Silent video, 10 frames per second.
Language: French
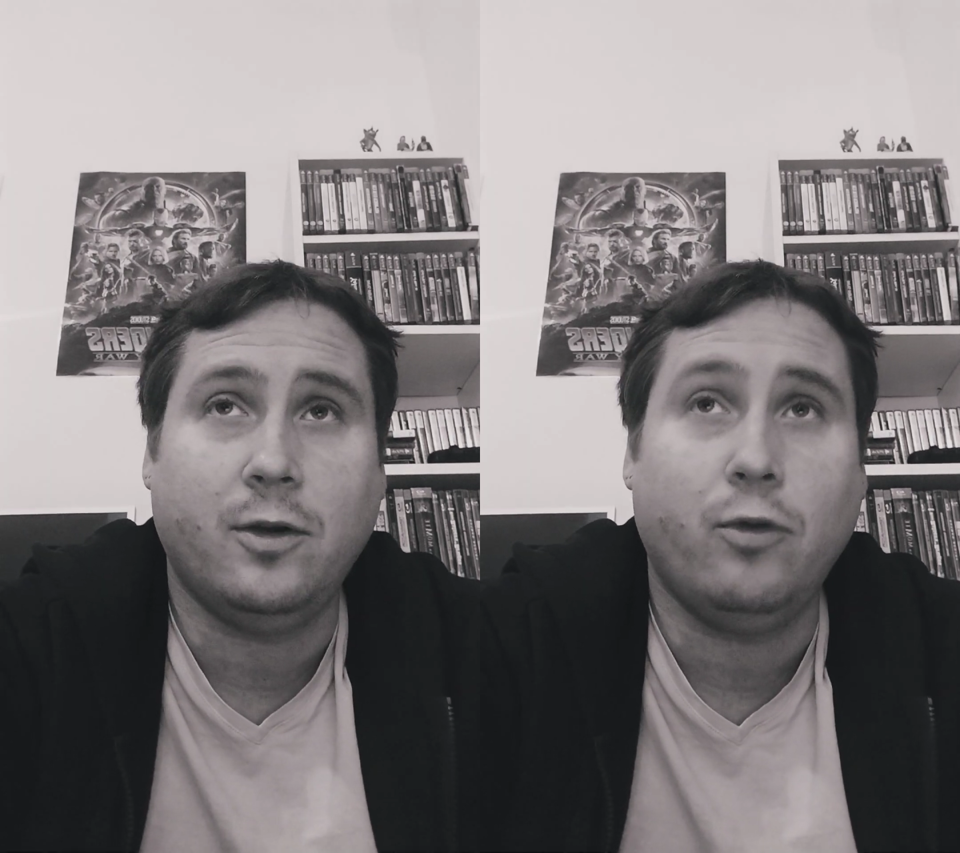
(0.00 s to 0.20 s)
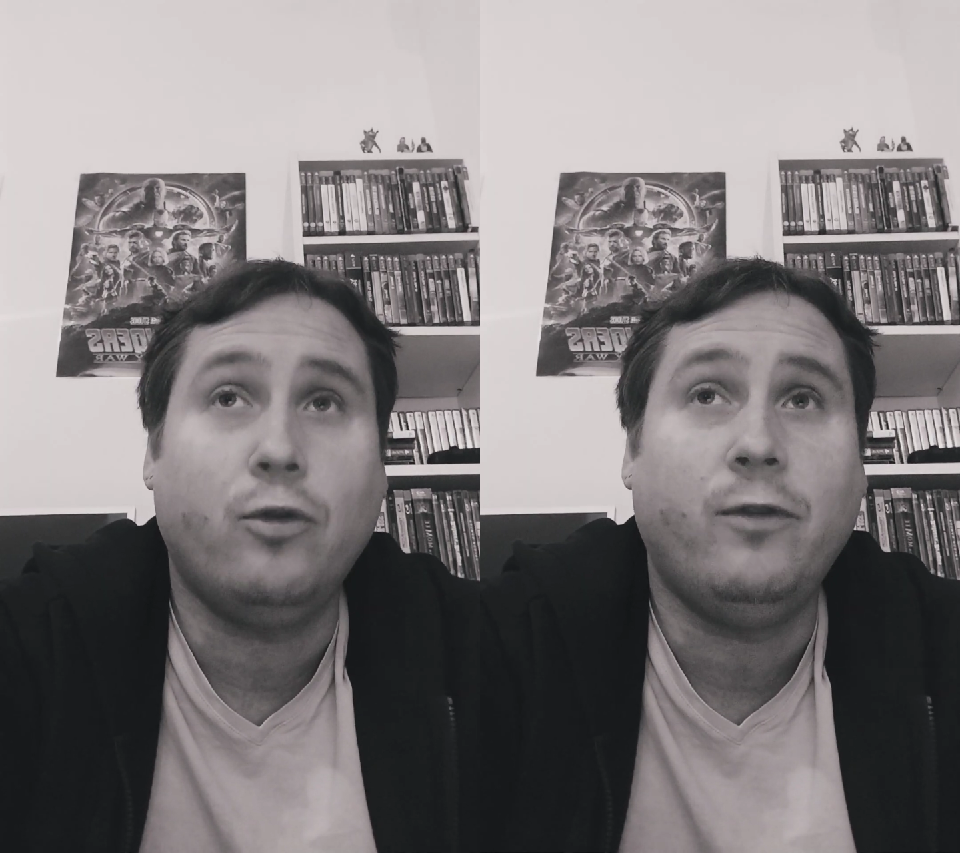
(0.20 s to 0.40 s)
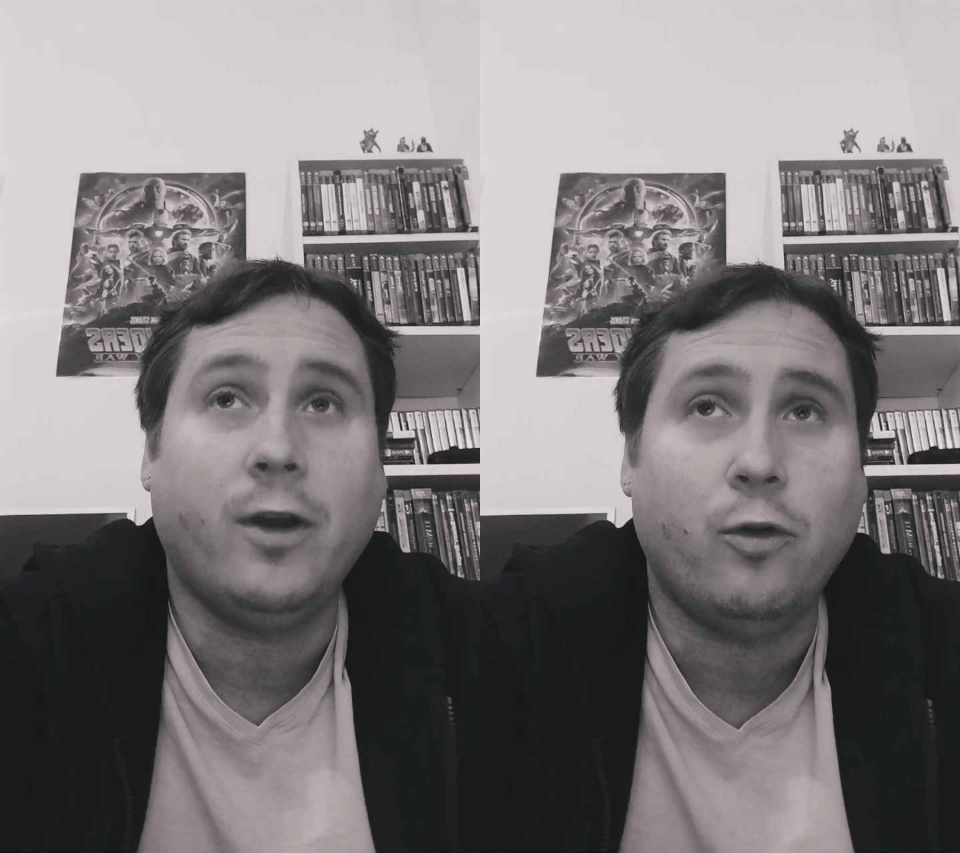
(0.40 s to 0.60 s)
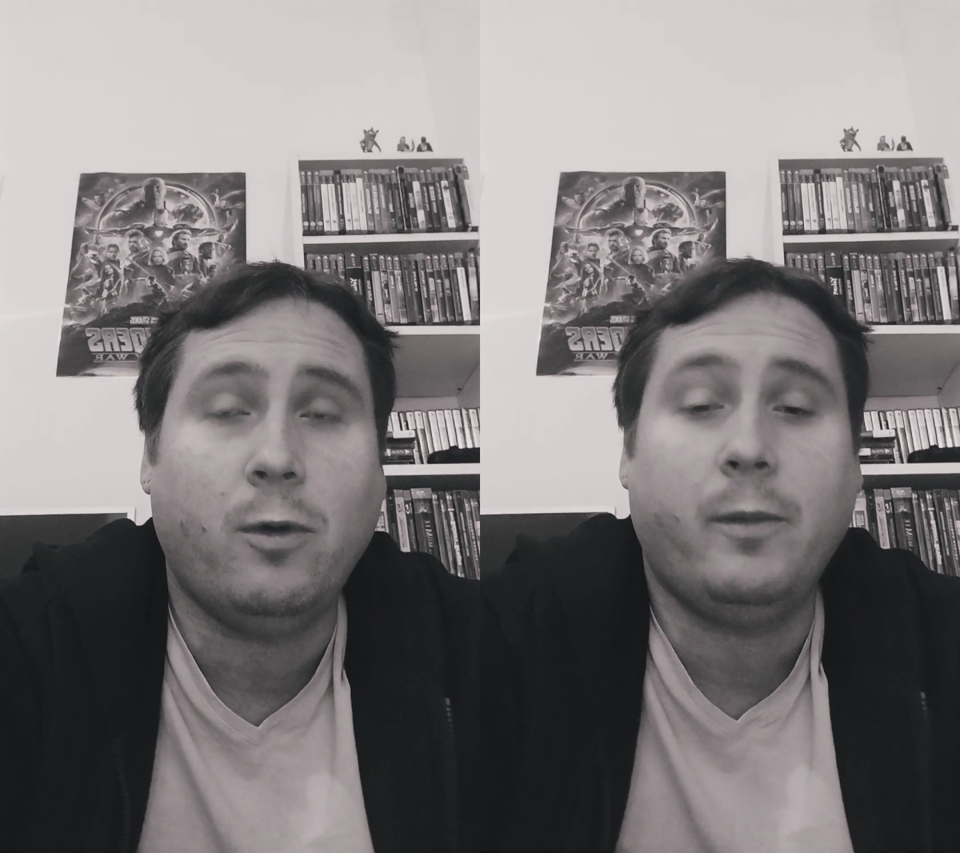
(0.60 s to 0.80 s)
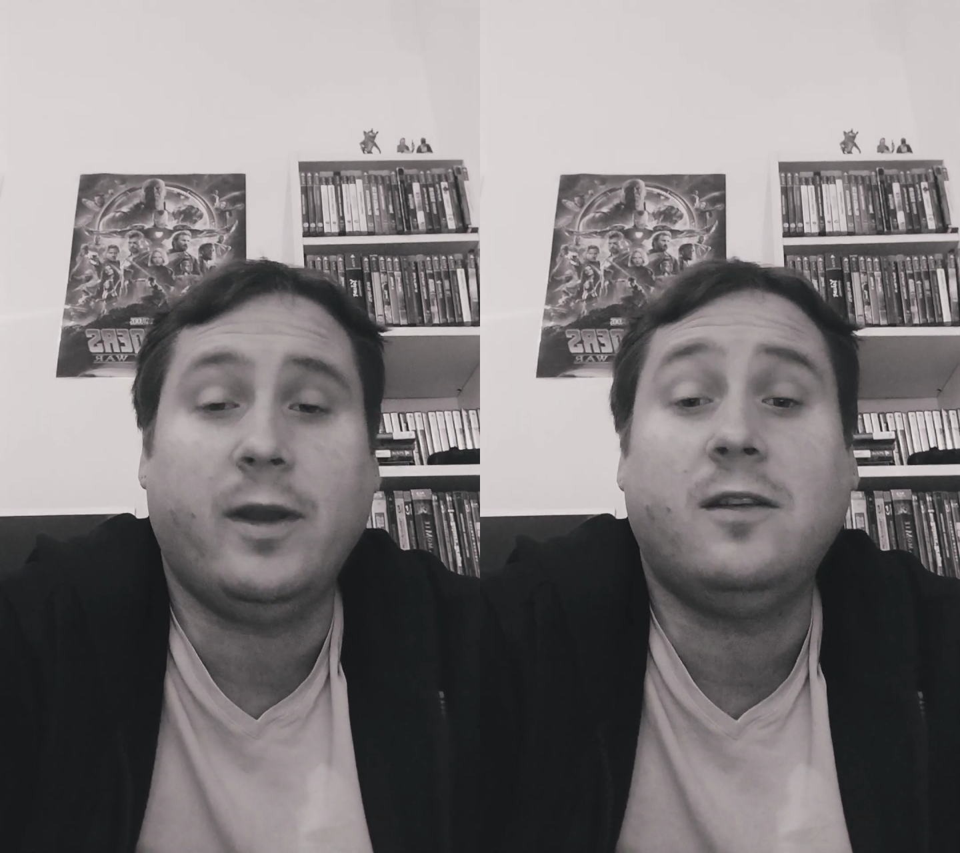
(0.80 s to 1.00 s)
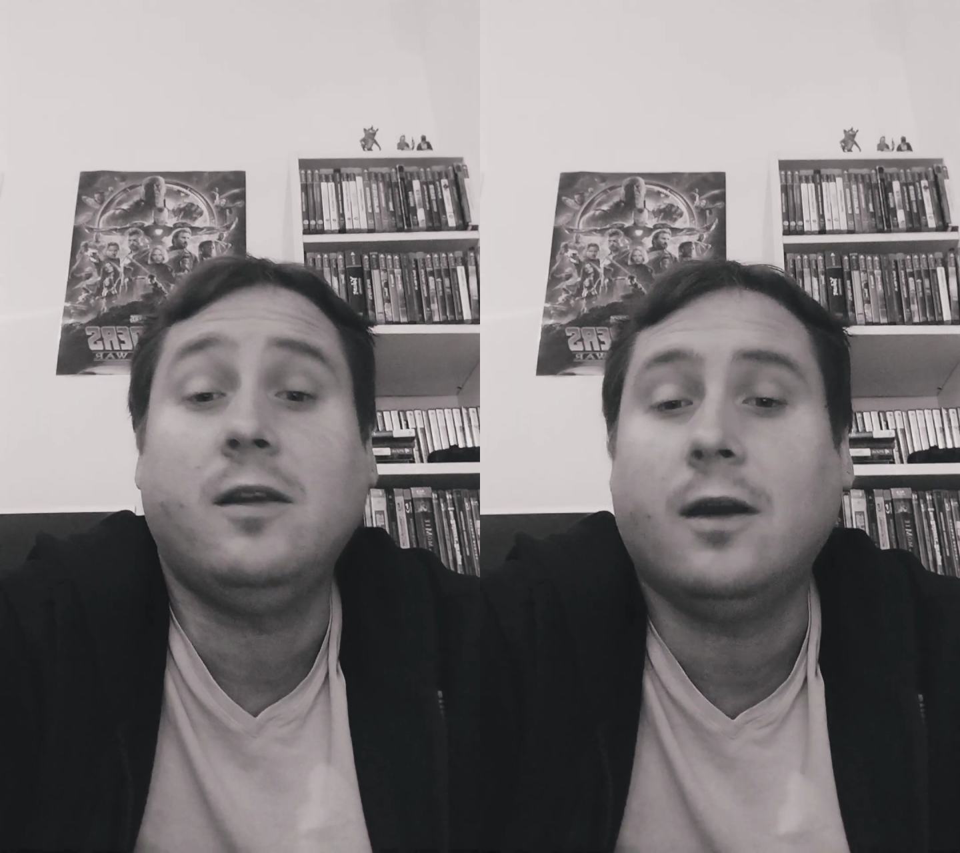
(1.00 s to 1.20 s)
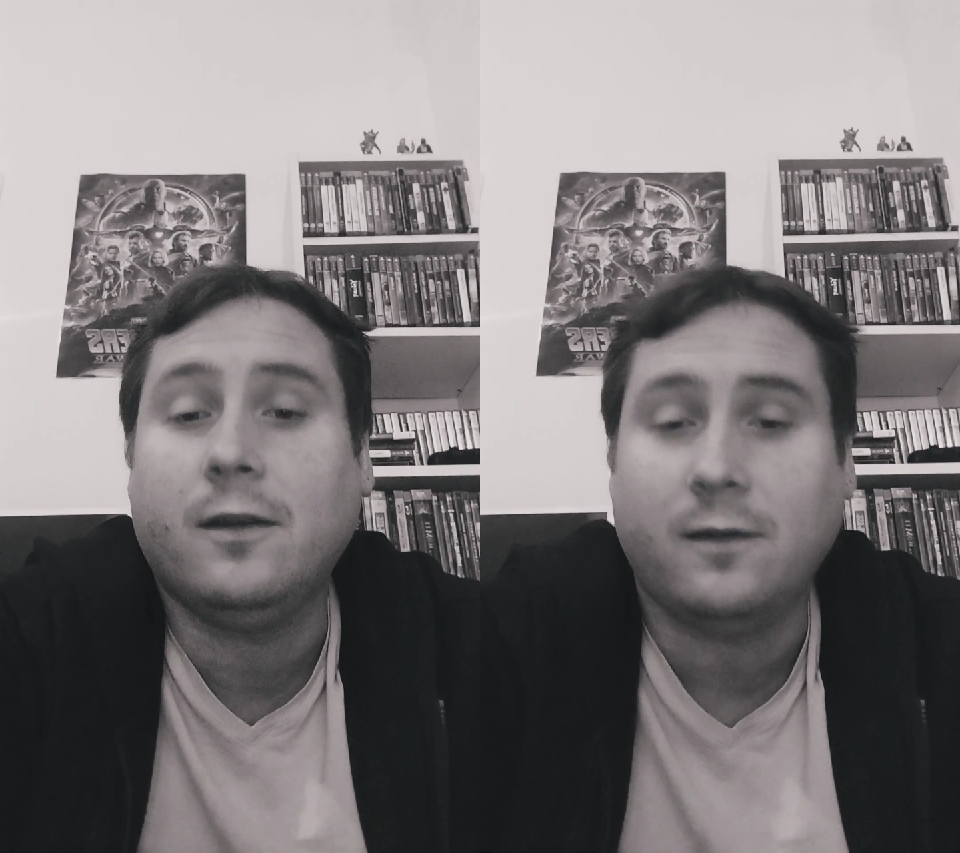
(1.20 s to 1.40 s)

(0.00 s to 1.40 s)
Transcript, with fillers: le gouvernement mexicain,